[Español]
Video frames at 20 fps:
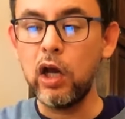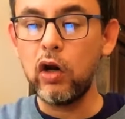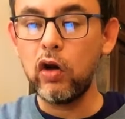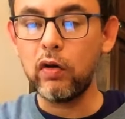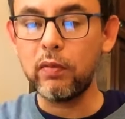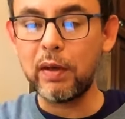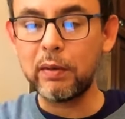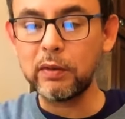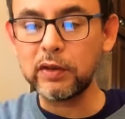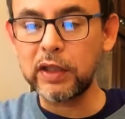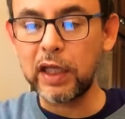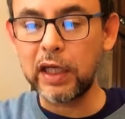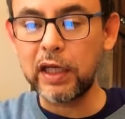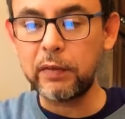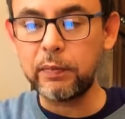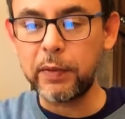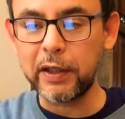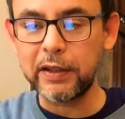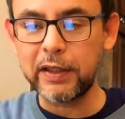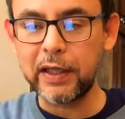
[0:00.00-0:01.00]
Lo vamos a
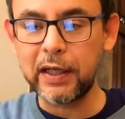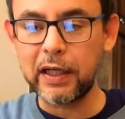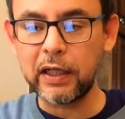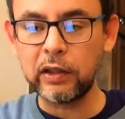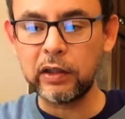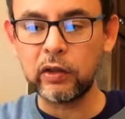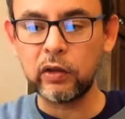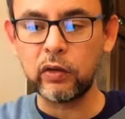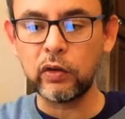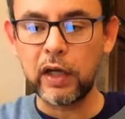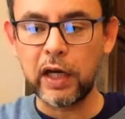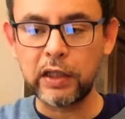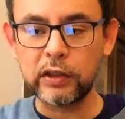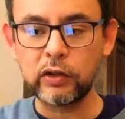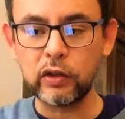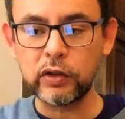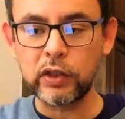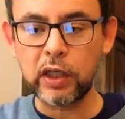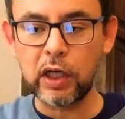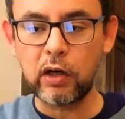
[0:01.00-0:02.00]
ir practicando
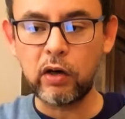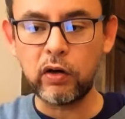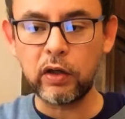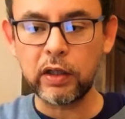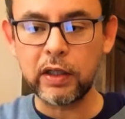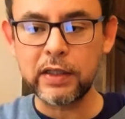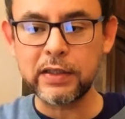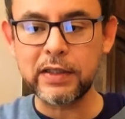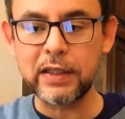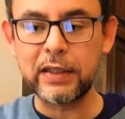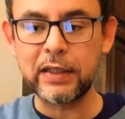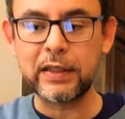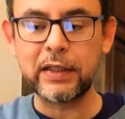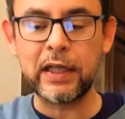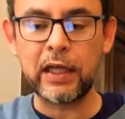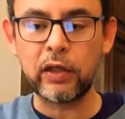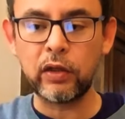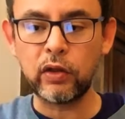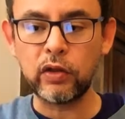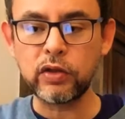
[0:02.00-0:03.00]
estos acordes
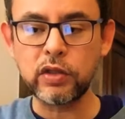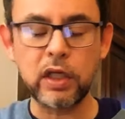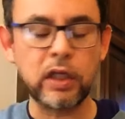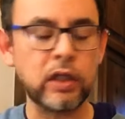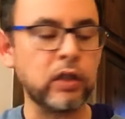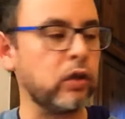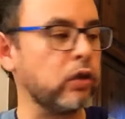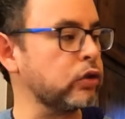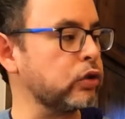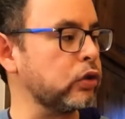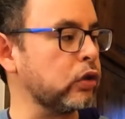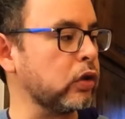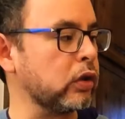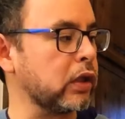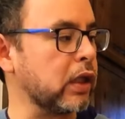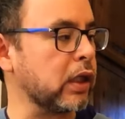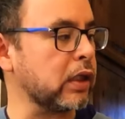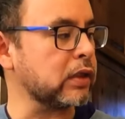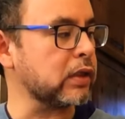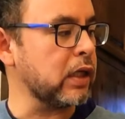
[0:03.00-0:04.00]
de dos en dos
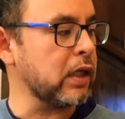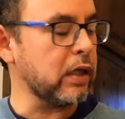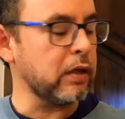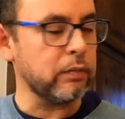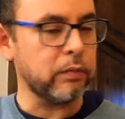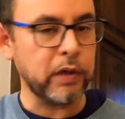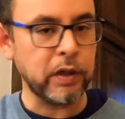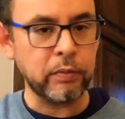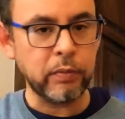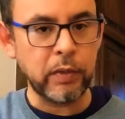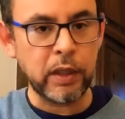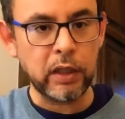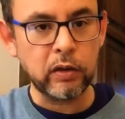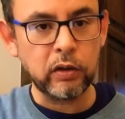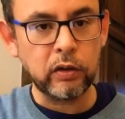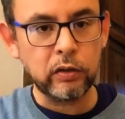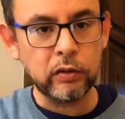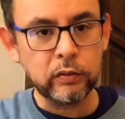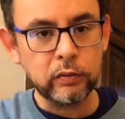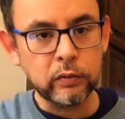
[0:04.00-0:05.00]
notas.
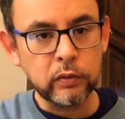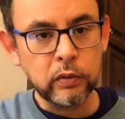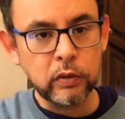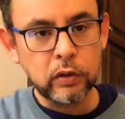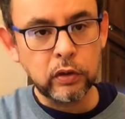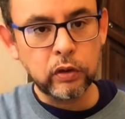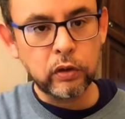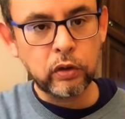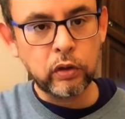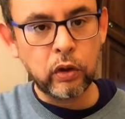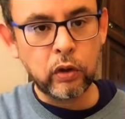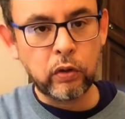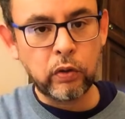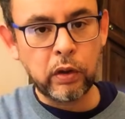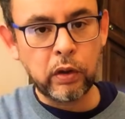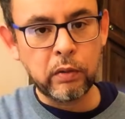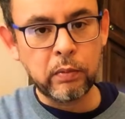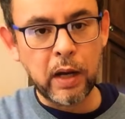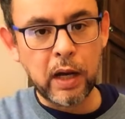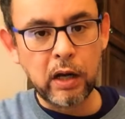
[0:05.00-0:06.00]
Primero
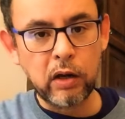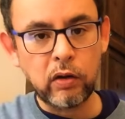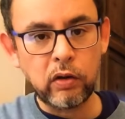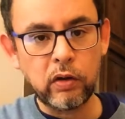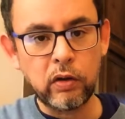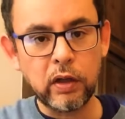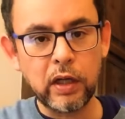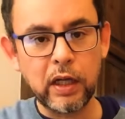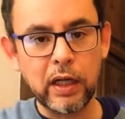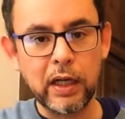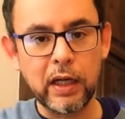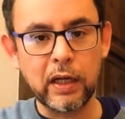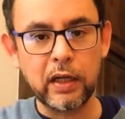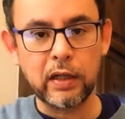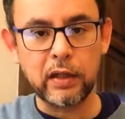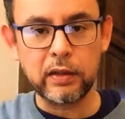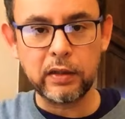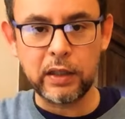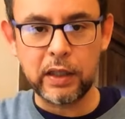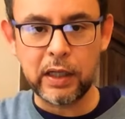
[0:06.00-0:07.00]
toco el
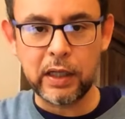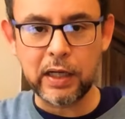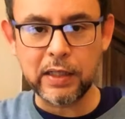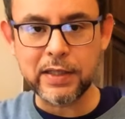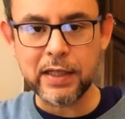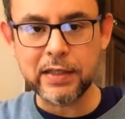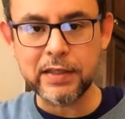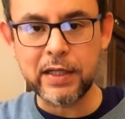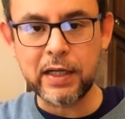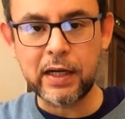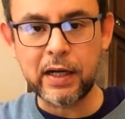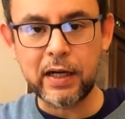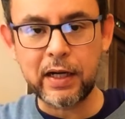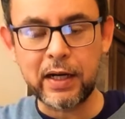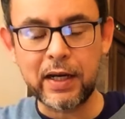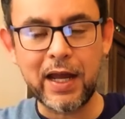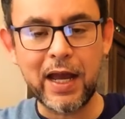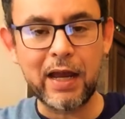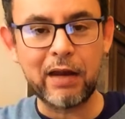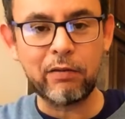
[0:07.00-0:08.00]
bajo de la sexta en
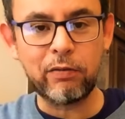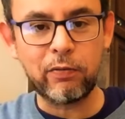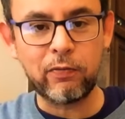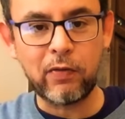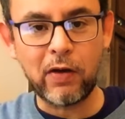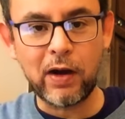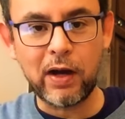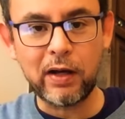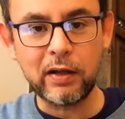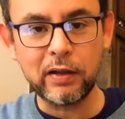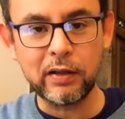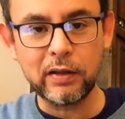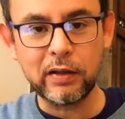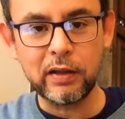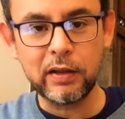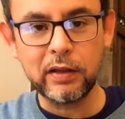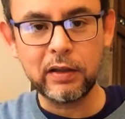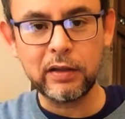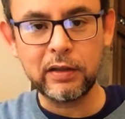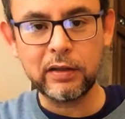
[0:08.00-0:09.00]
re, el fa
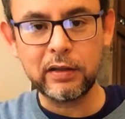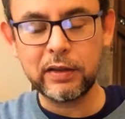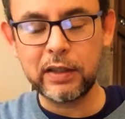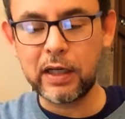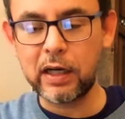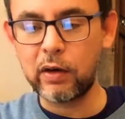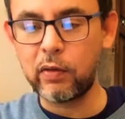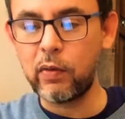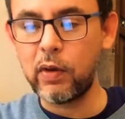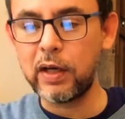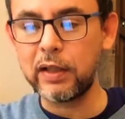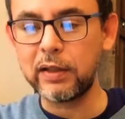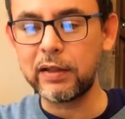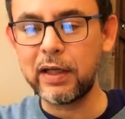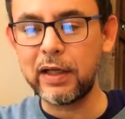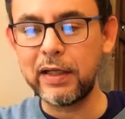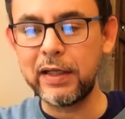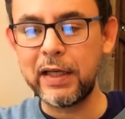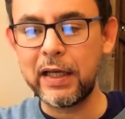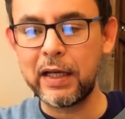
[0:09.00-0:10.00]
de la
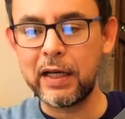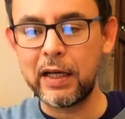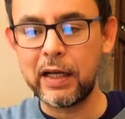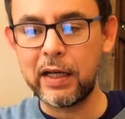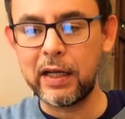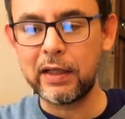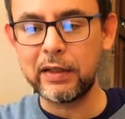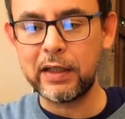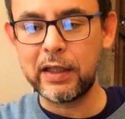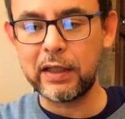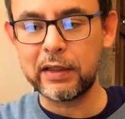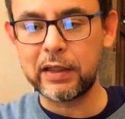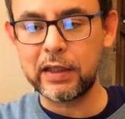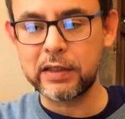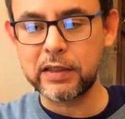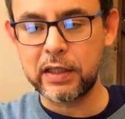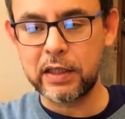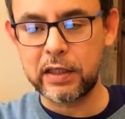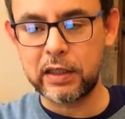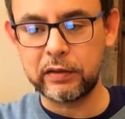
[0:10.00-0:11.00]
cuarta y el la de la
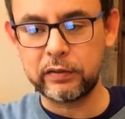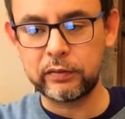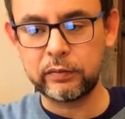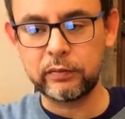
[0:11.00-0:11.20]
tercera.